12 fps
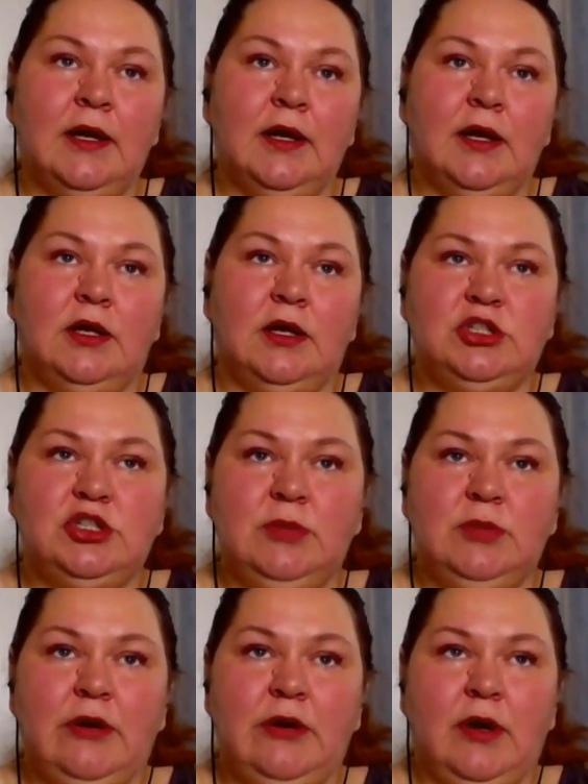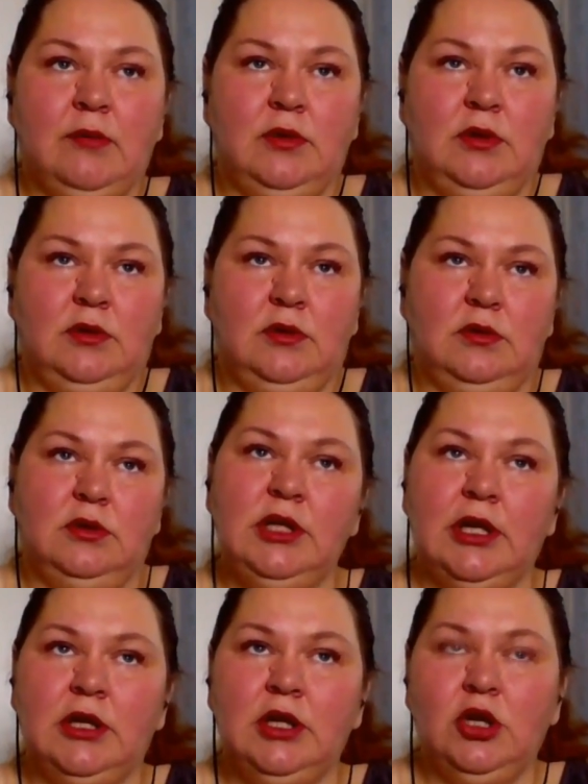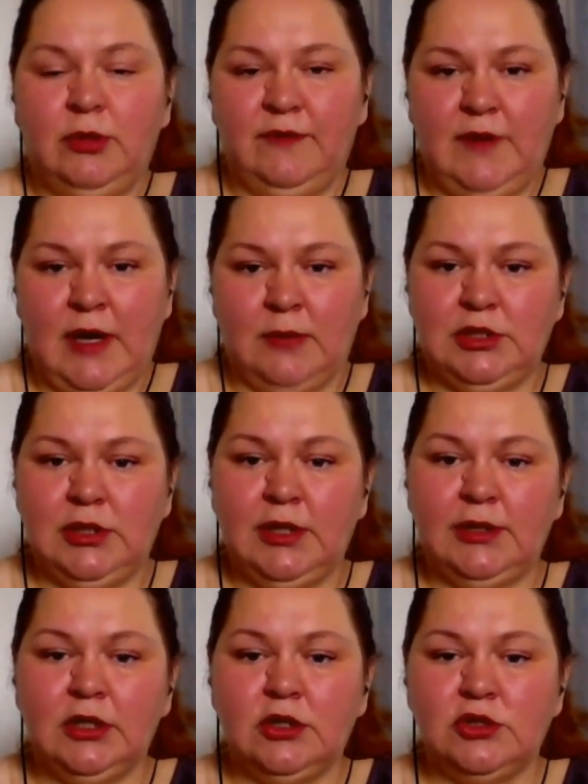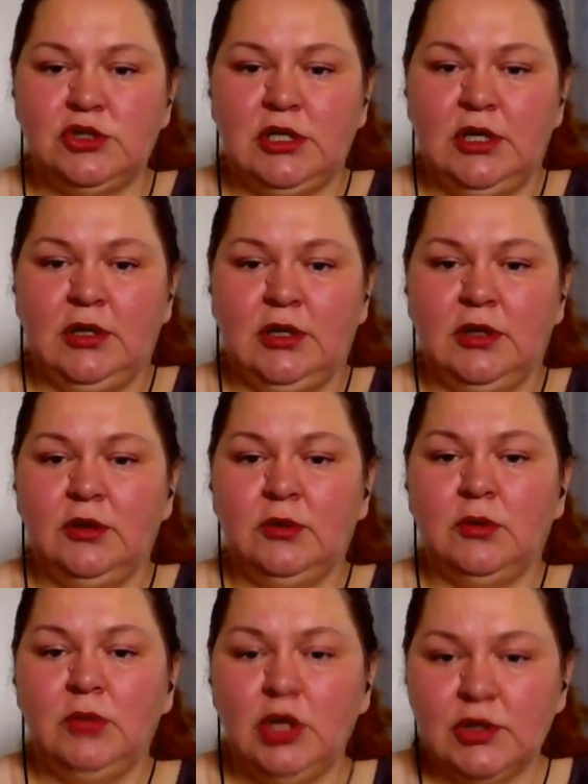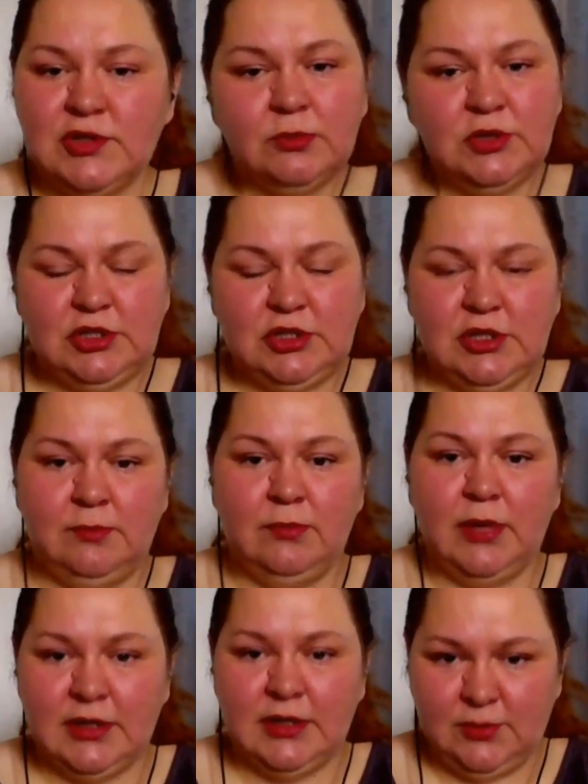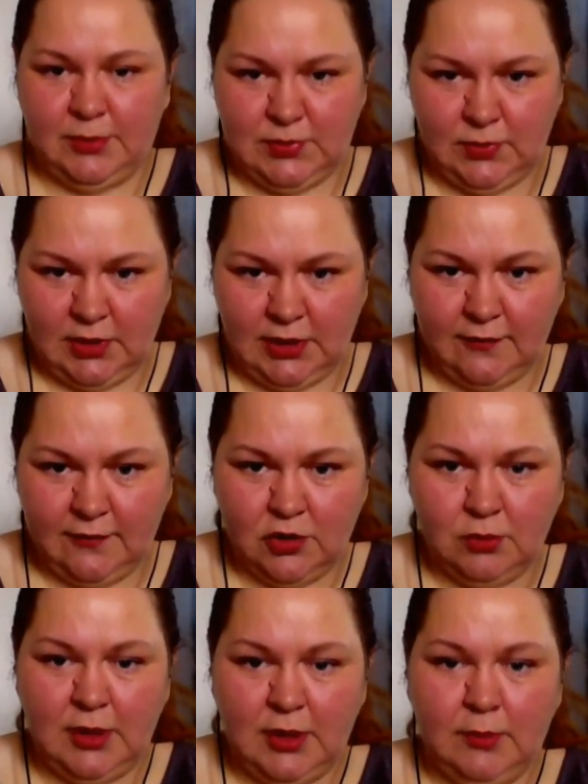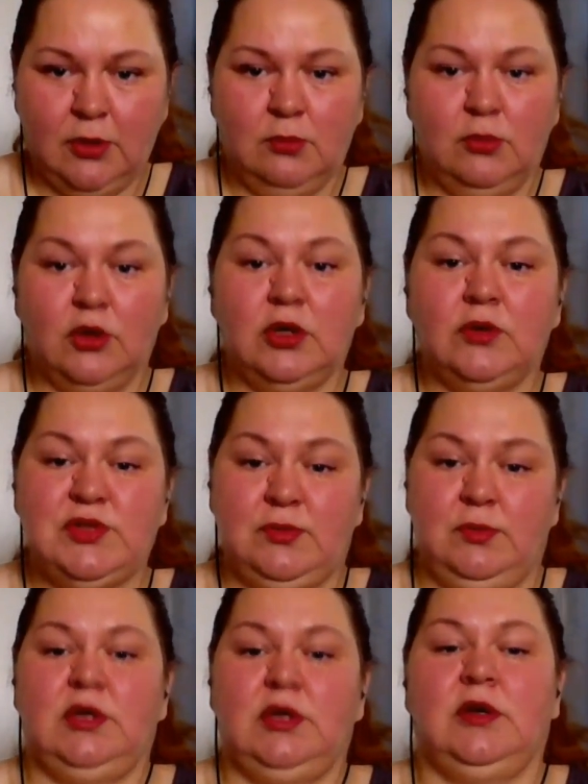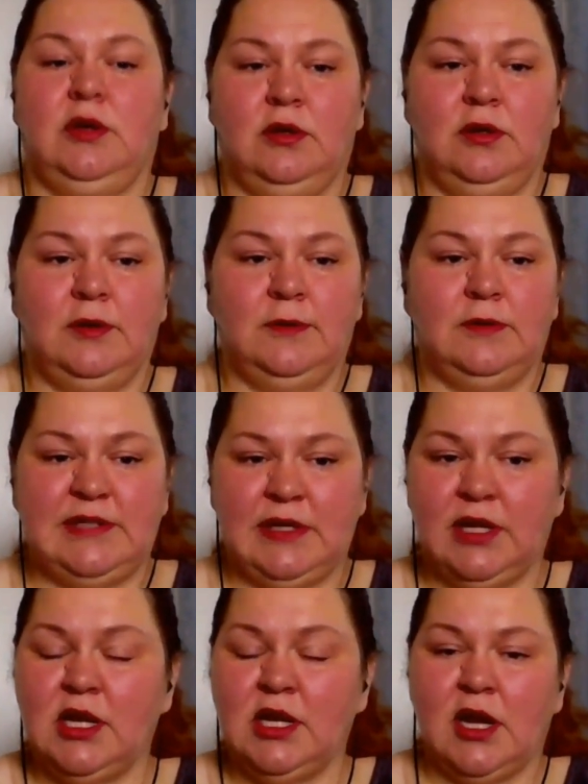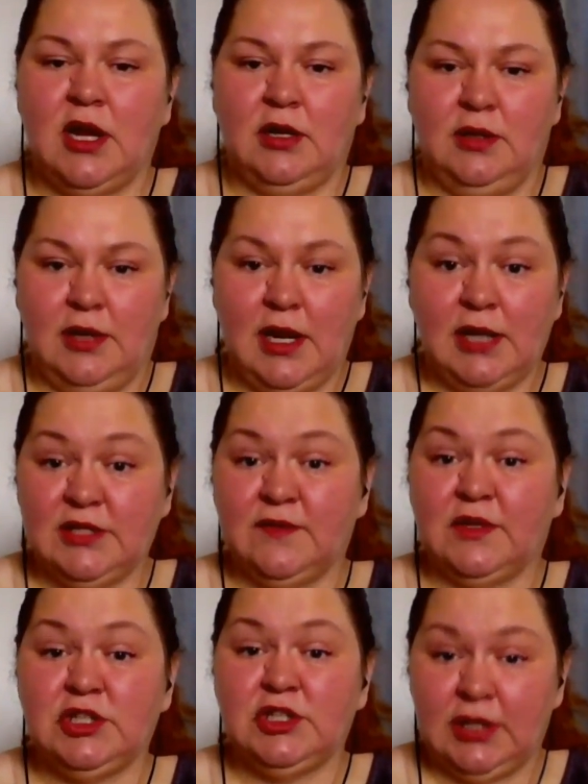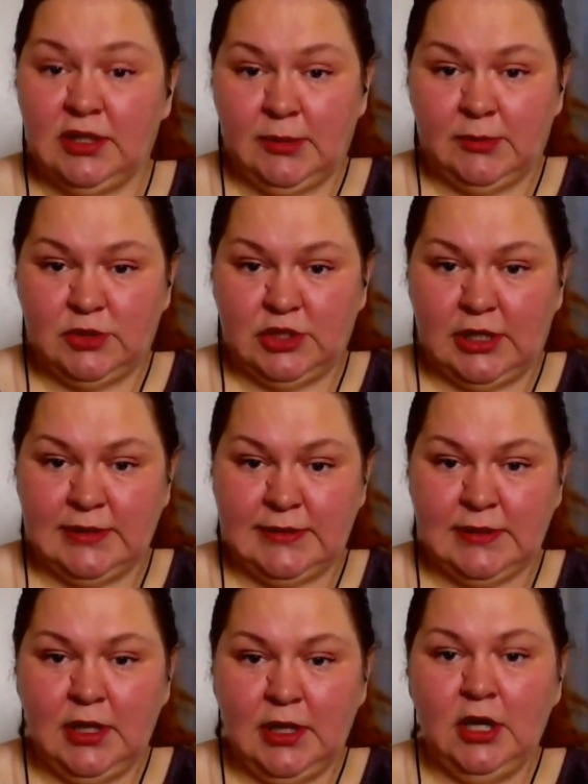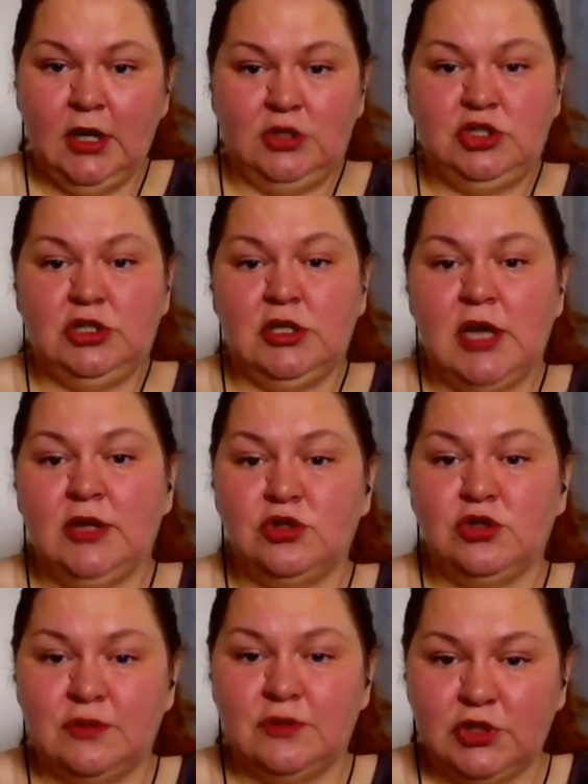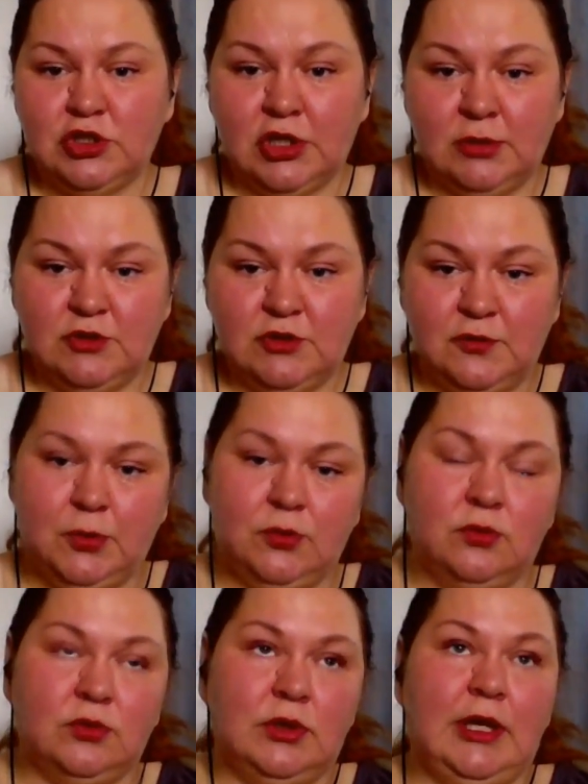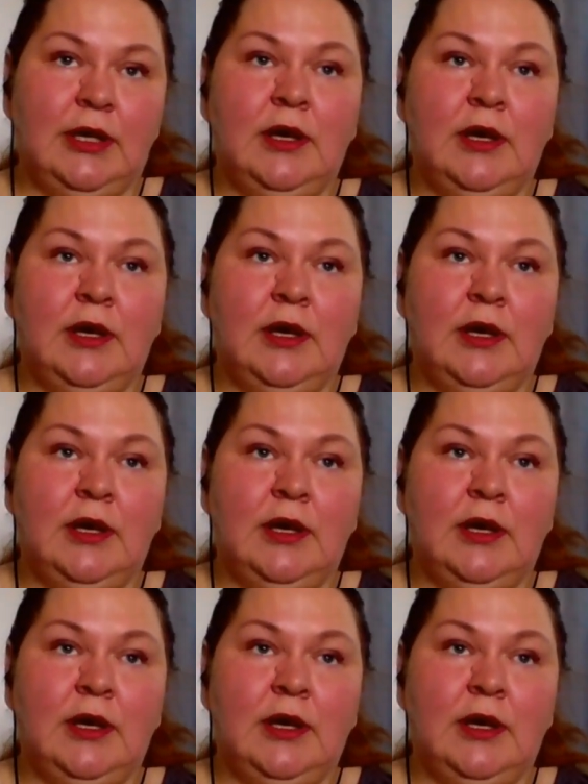e, czy miałam. E, nie, nie obawiałam się, dlatego że mi osobiście bardzo pasuje ta forma, bo mogę sobie zadania realizować, kiedy mam czas, czy rano, czy wieczorem, czy w południe.